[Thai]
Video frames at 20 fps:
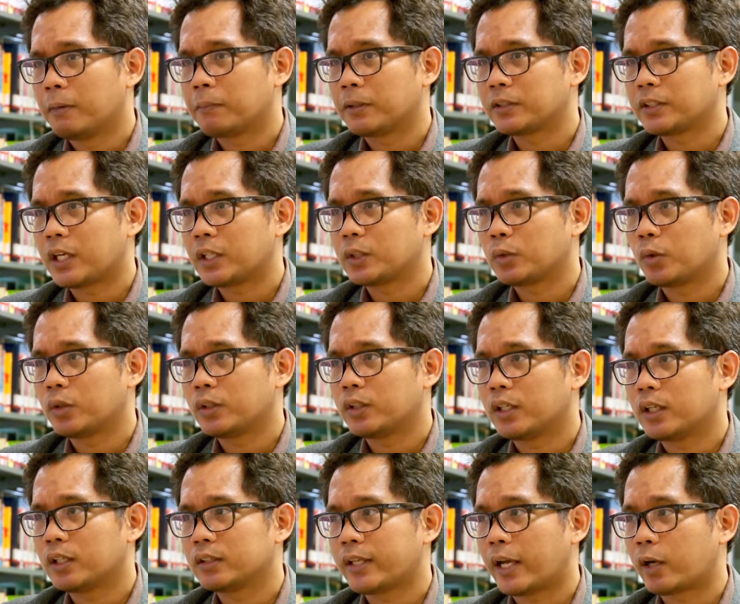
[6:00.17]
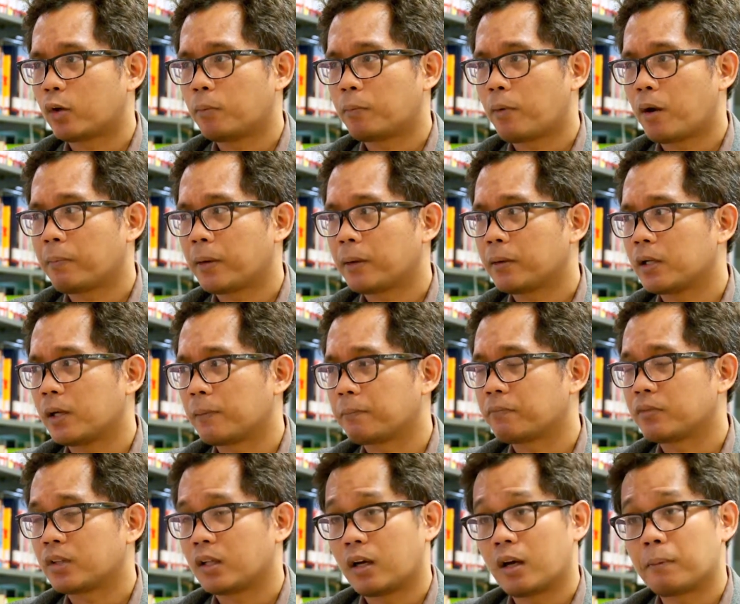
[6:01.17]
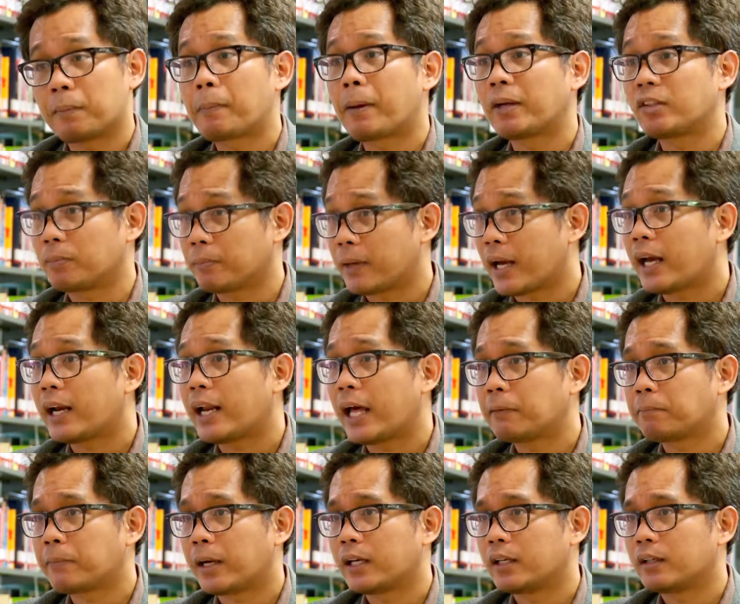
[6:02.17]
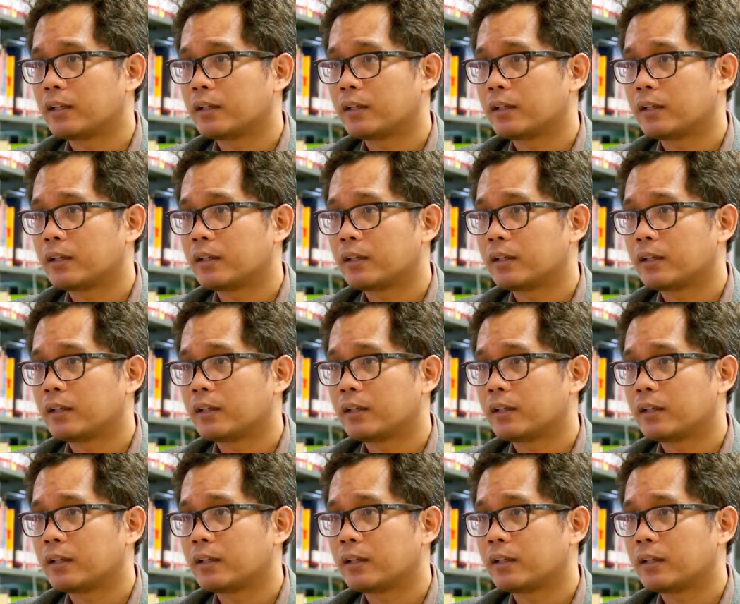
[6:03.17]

ประชาชนเนี่ยแจกคูปองไปเกือบประมาณ 15 ล้านใบ